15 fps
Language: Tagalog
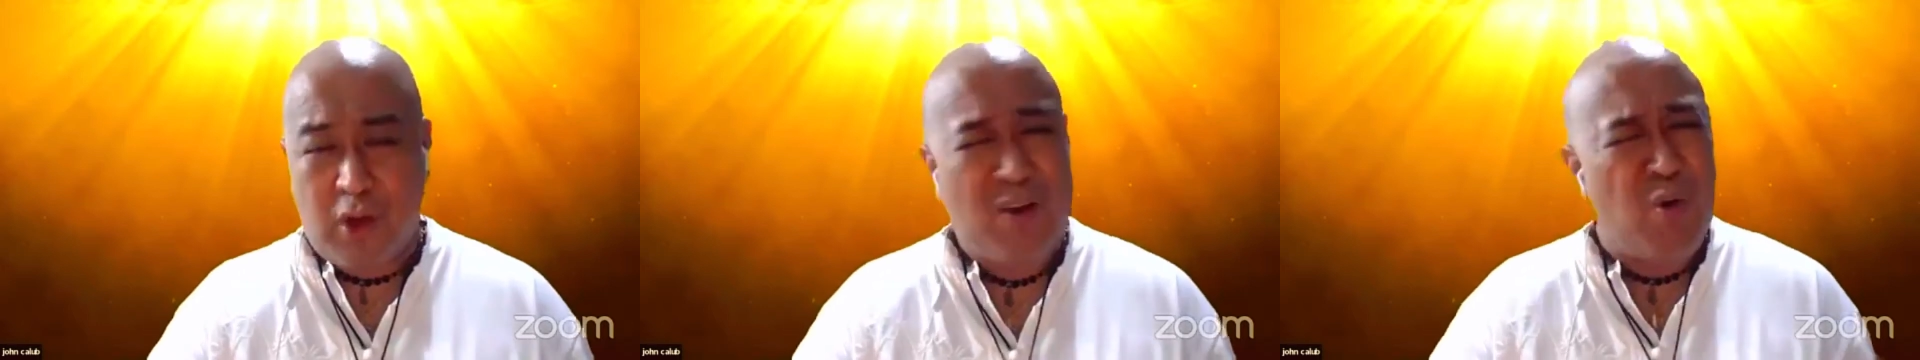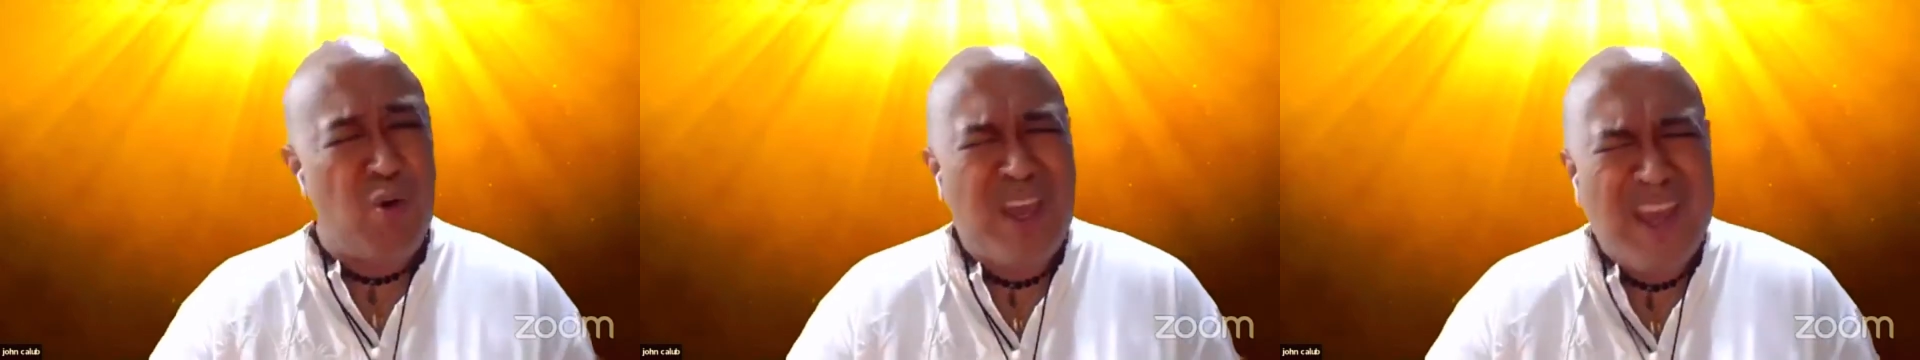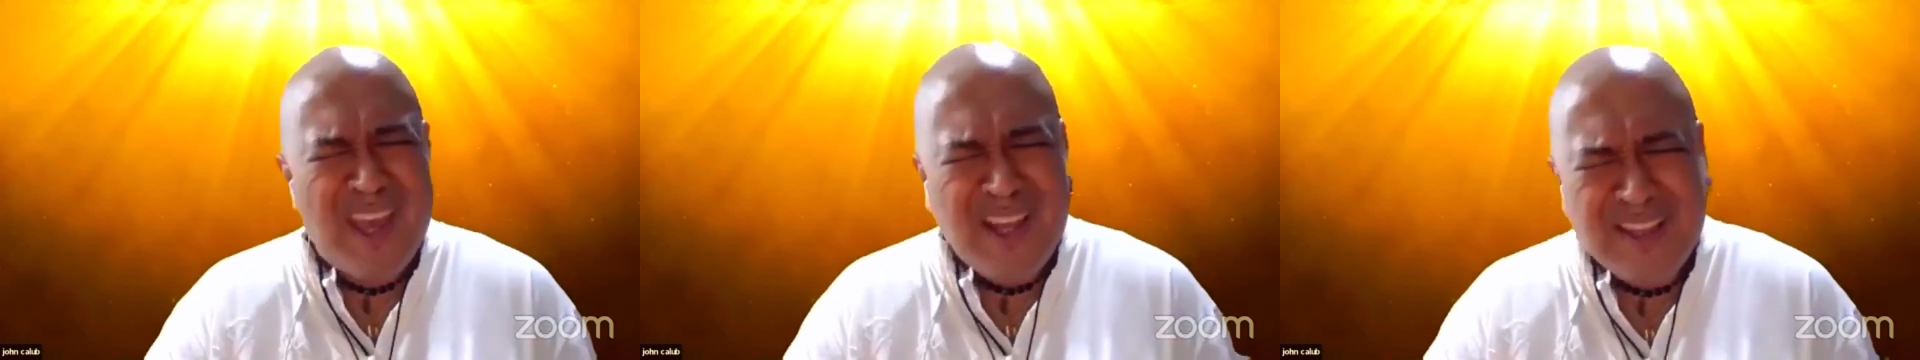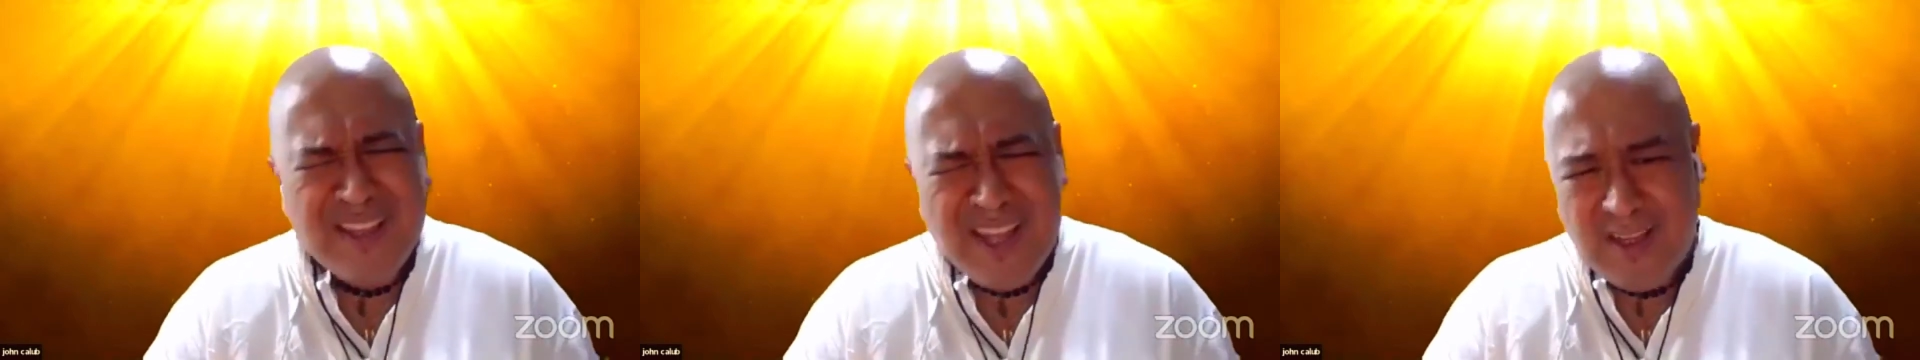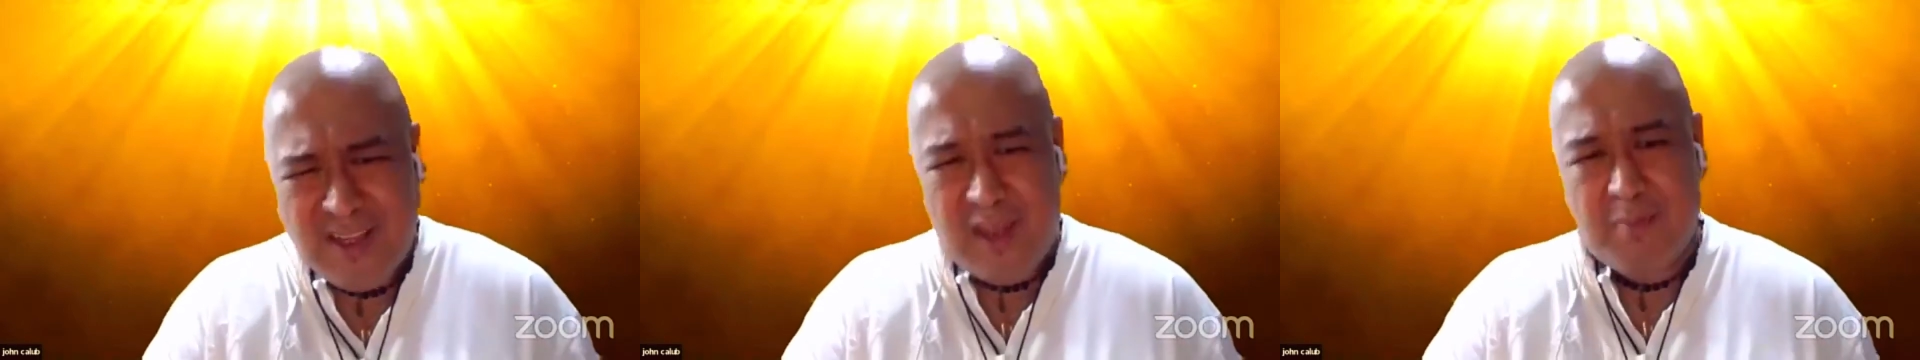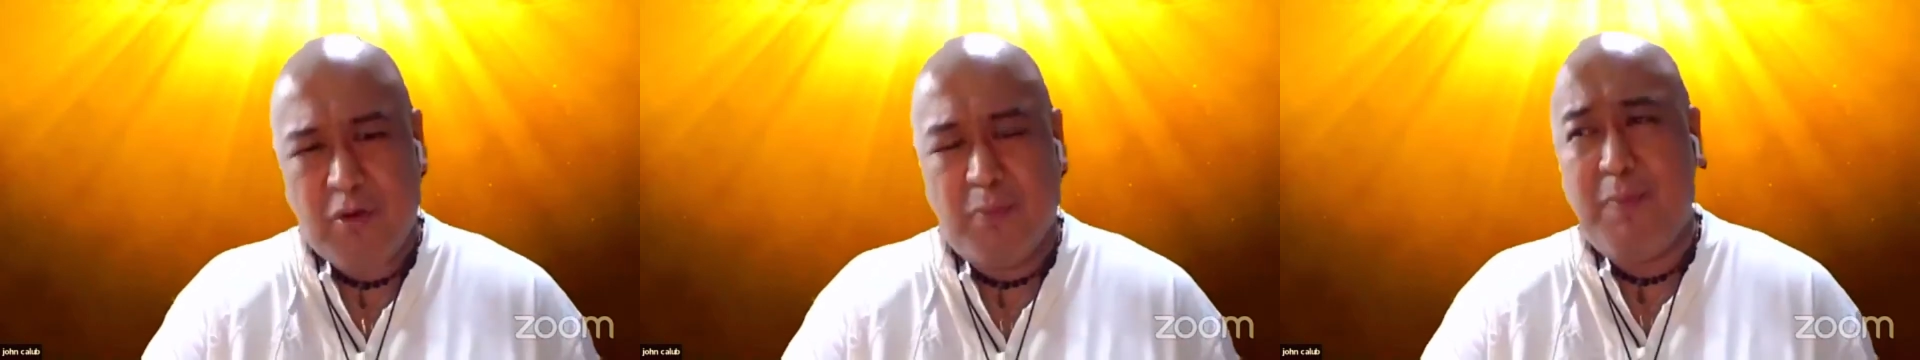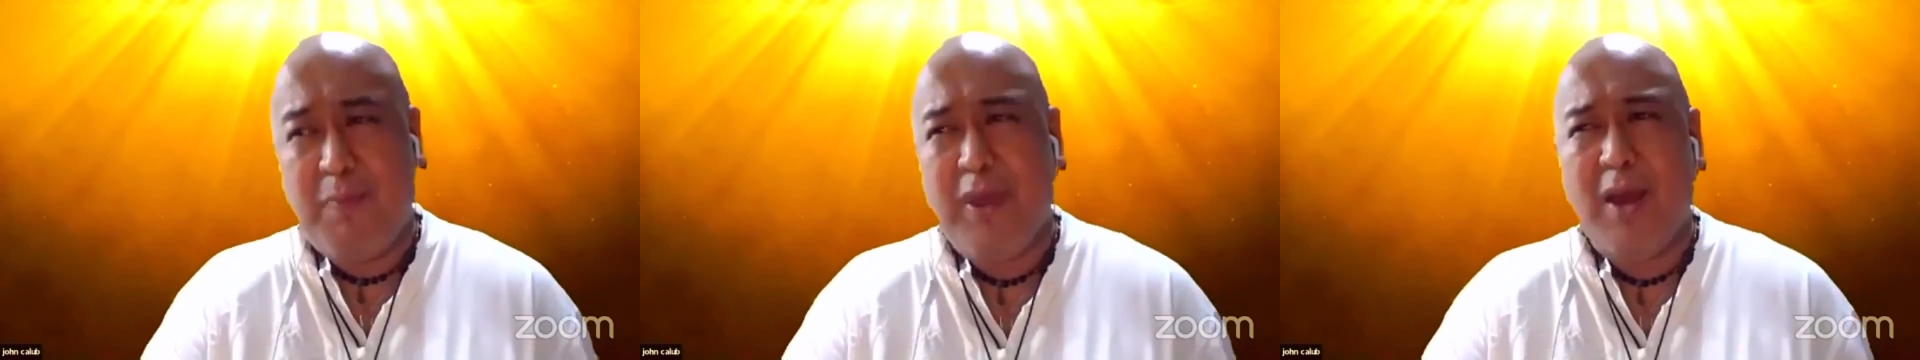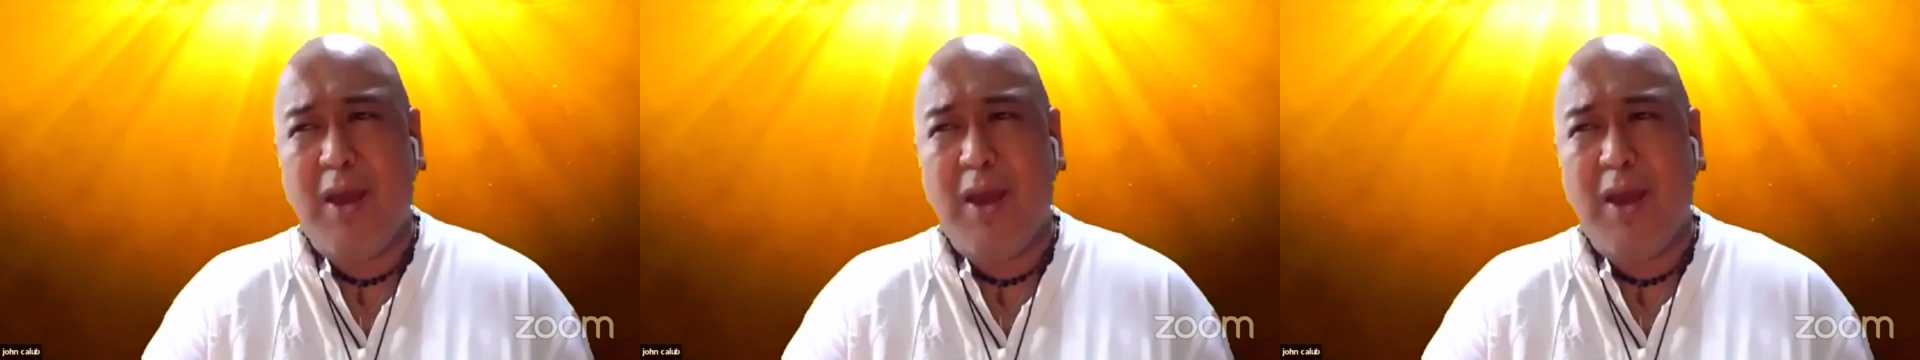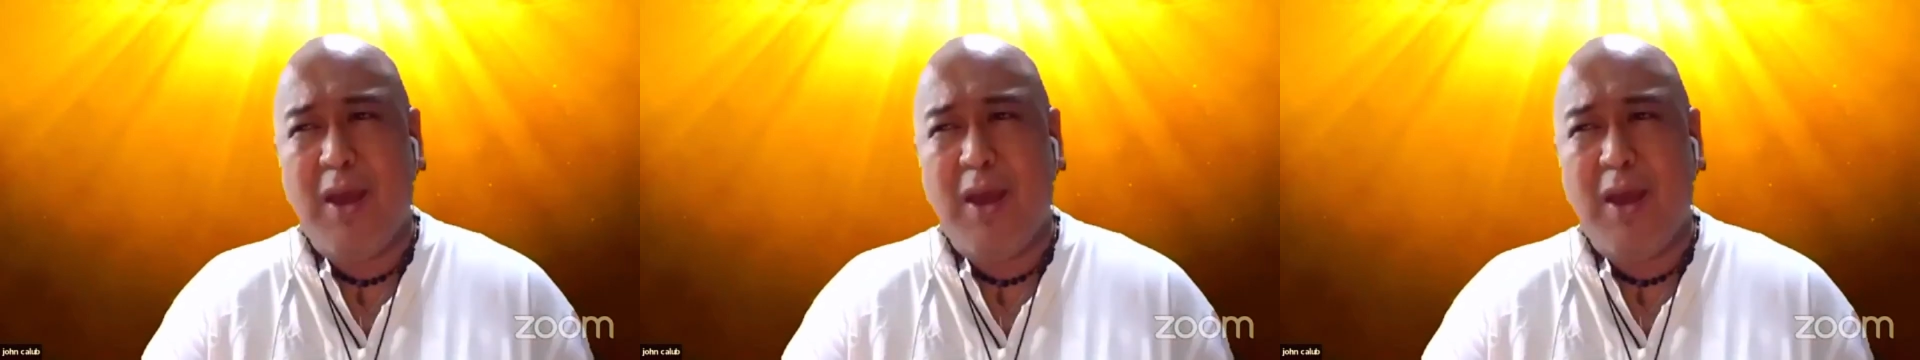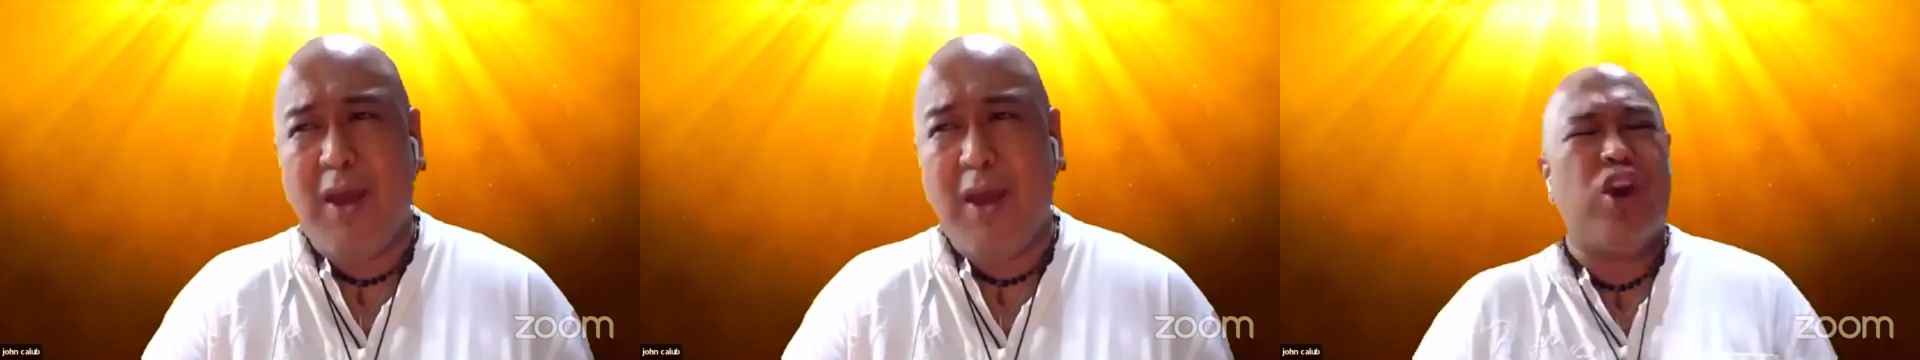kung iintindihin mo, bibigyan mo
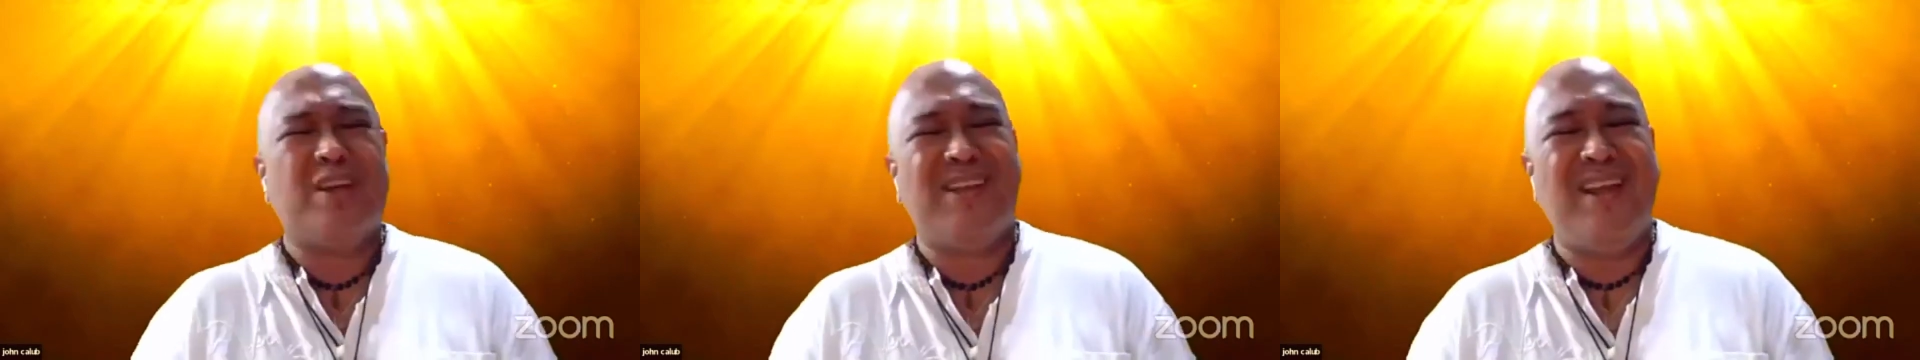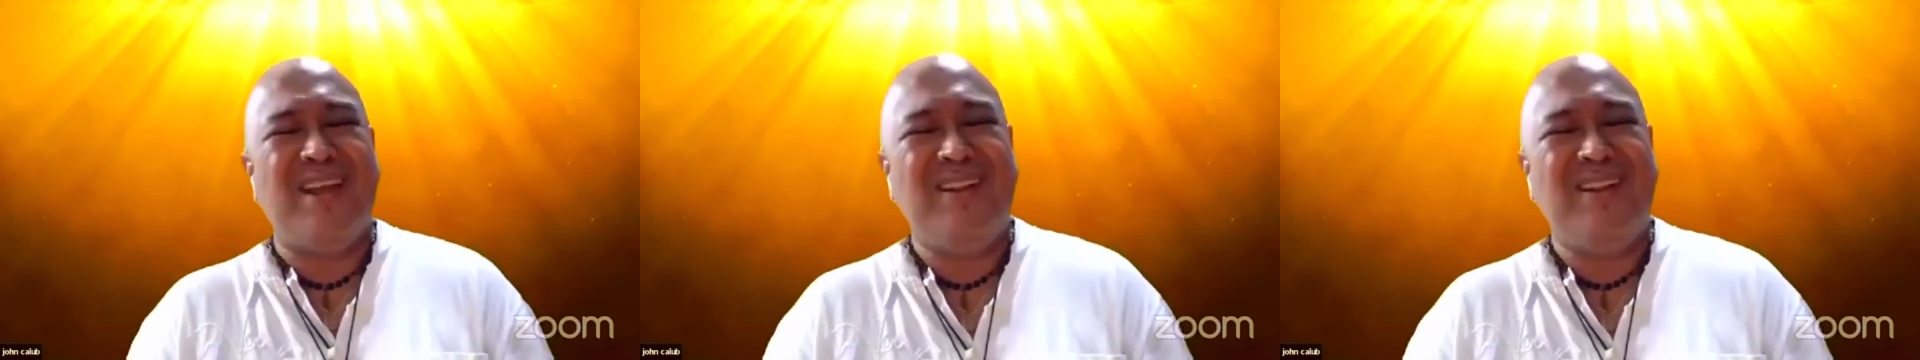ng oras